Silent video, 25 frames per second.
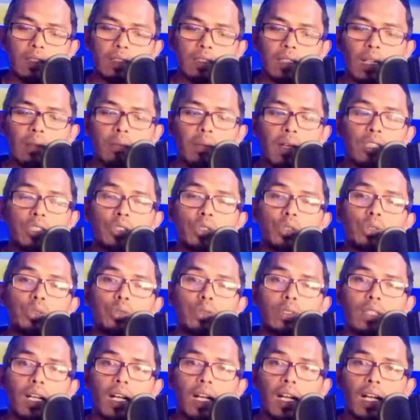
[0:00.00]
Termasuk
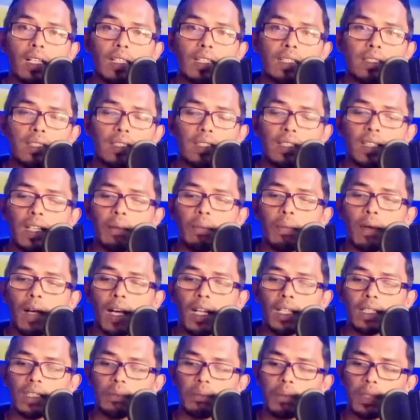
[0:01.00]
juga ketika
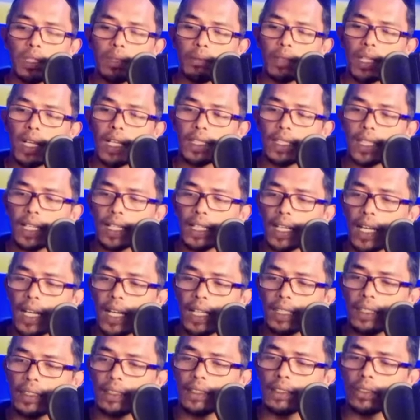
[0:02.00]
Bahar Smith
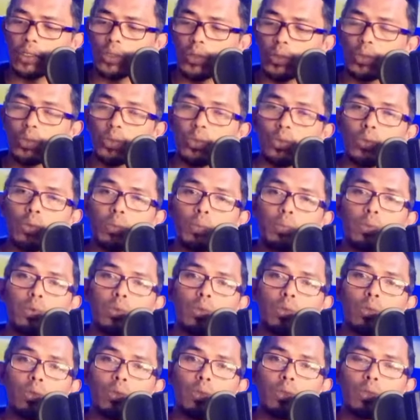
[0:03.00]
mengatakan 70
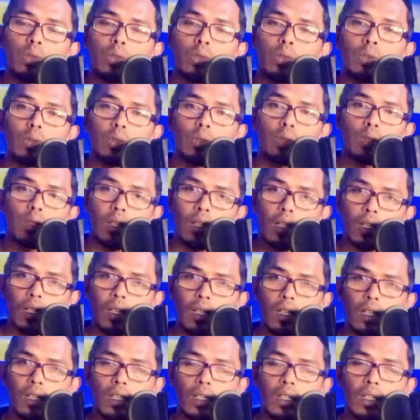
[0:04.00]

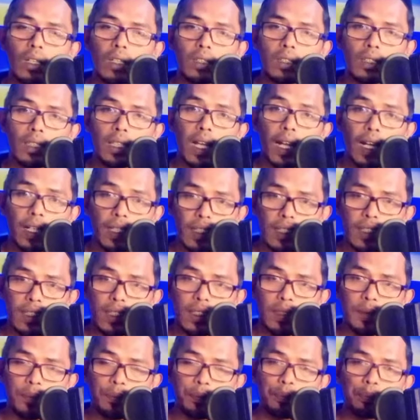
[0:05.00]
eh,
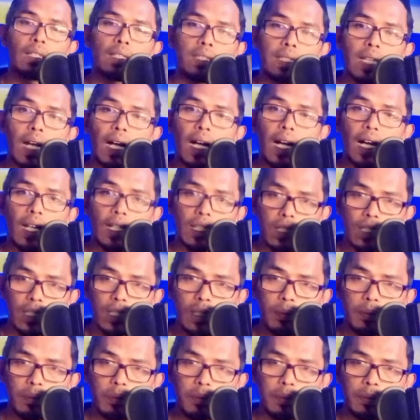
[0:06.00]
kiai yang
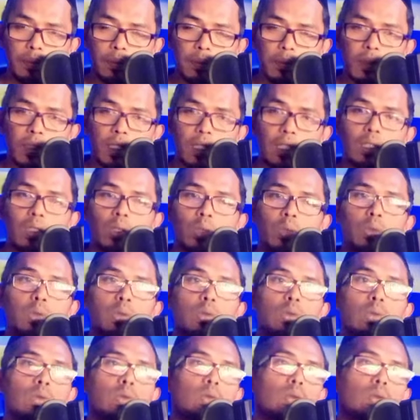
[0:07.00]
alim itu